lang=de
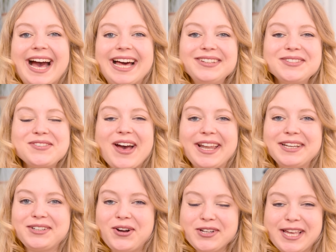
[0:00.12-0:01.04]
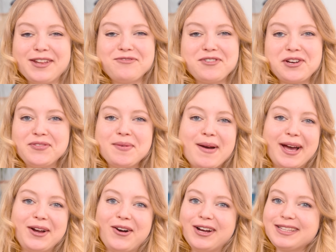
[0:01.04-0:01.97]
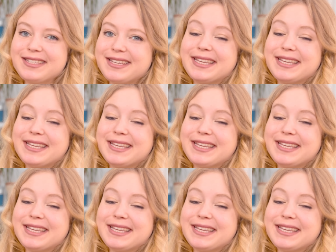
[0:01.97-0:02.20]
Hallo zu Hanna kocht einfach. Wir machen heute